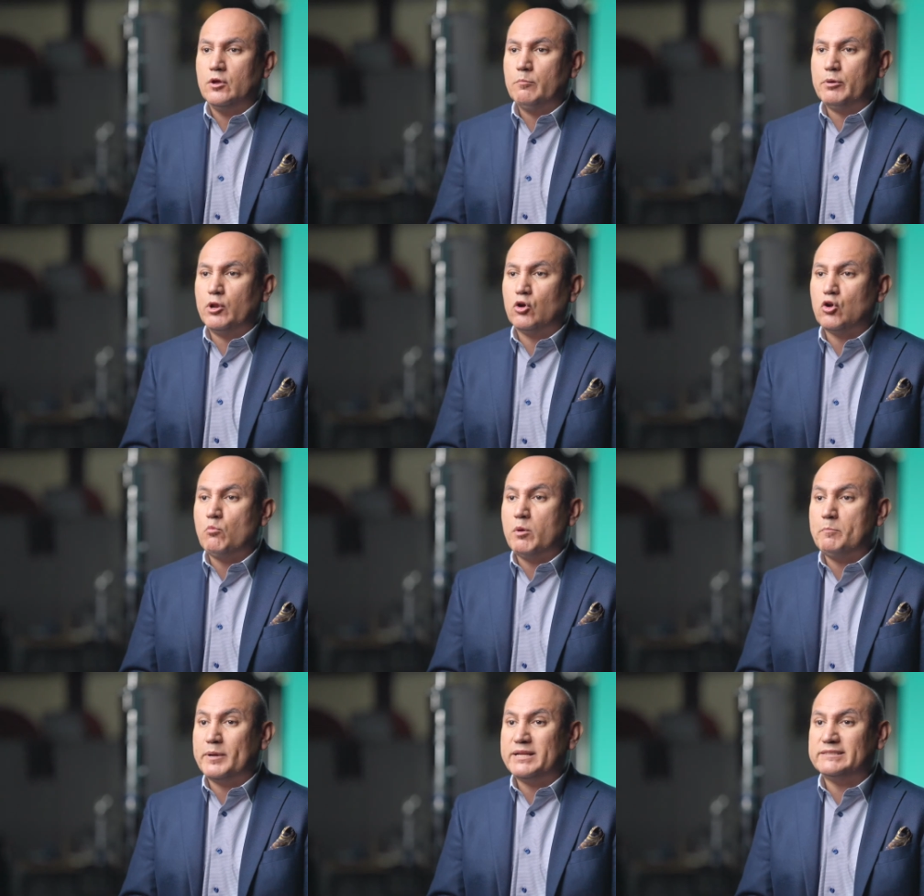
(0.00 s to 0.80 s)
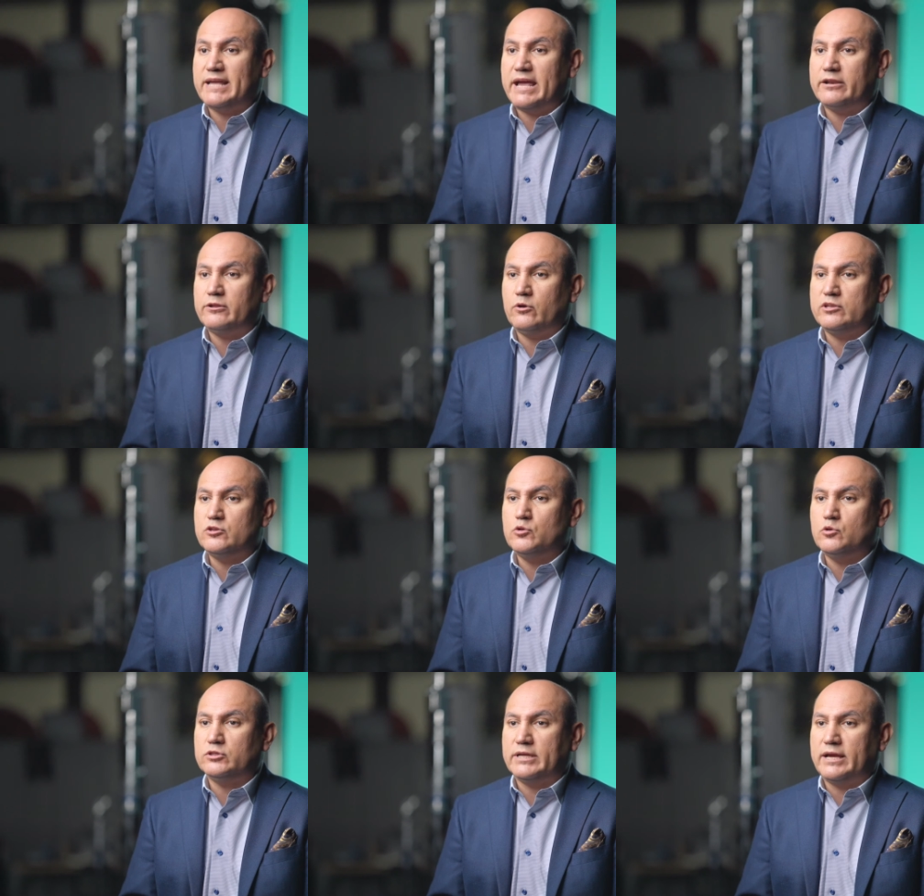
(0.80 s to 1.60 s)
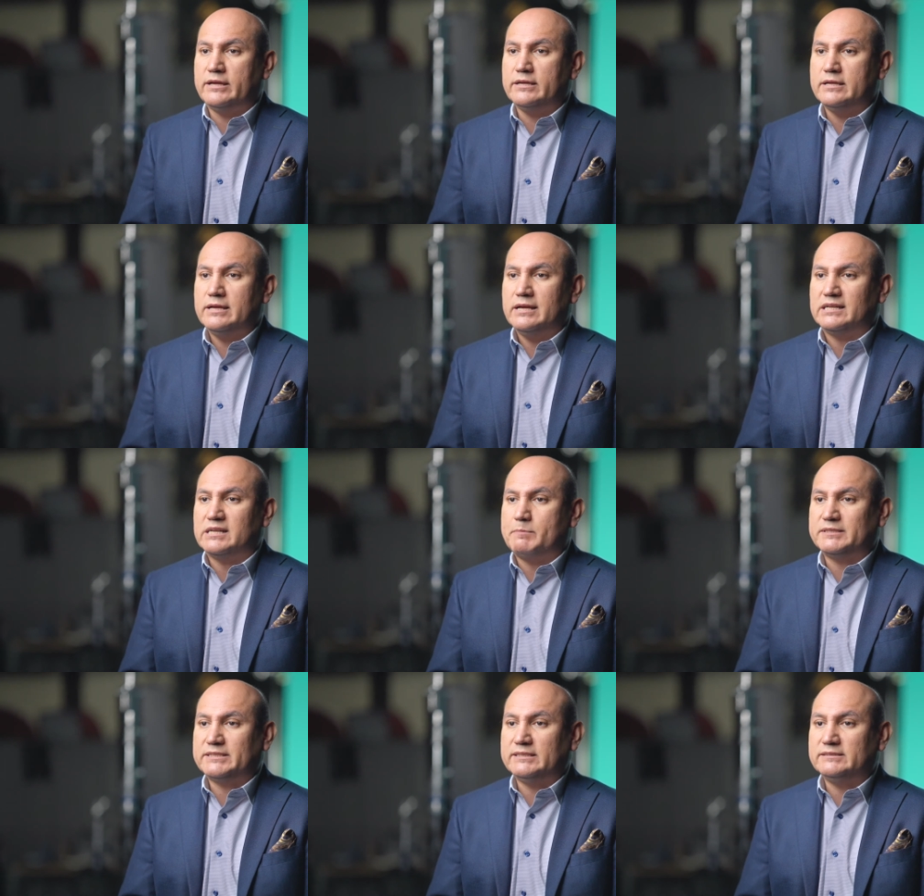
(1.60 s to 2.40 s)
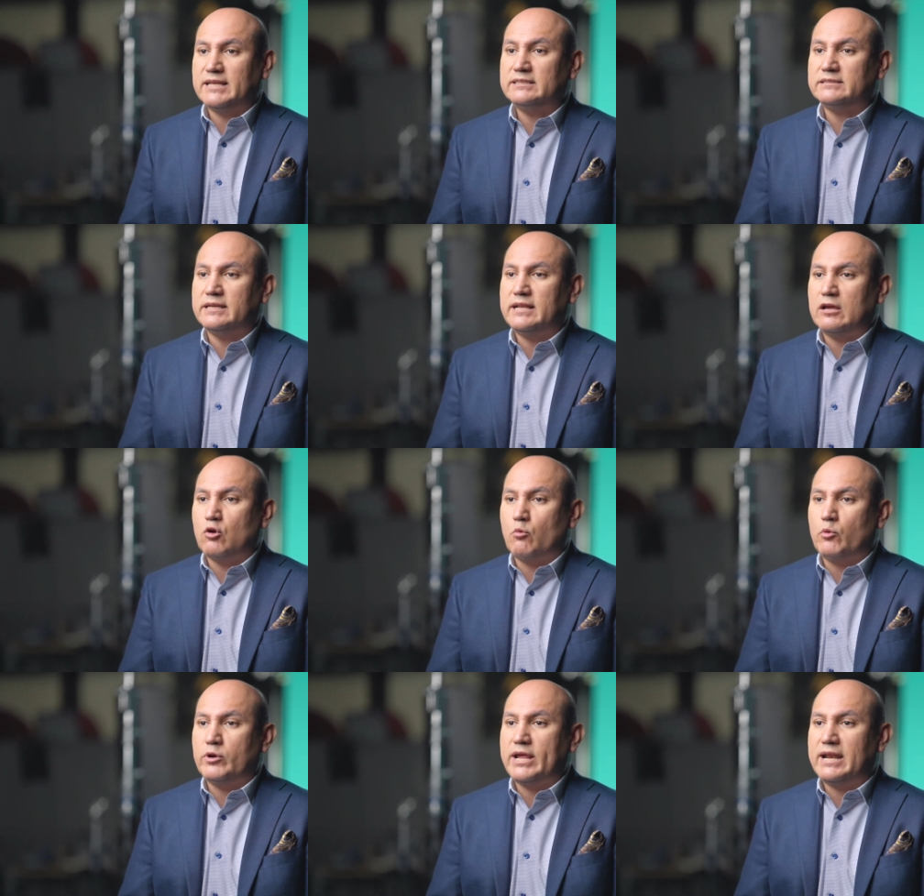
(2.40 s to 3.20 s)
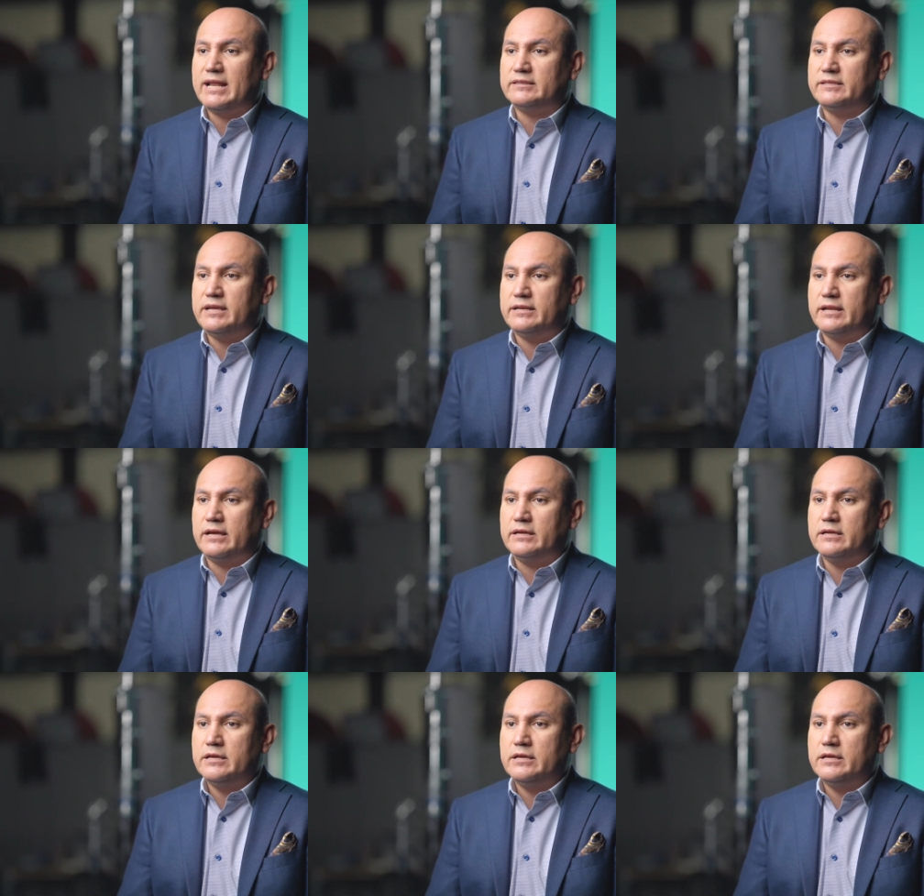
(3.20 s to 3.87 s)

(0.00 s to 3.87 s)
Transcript: pero como empresario en Utah, representante de la comunidad latina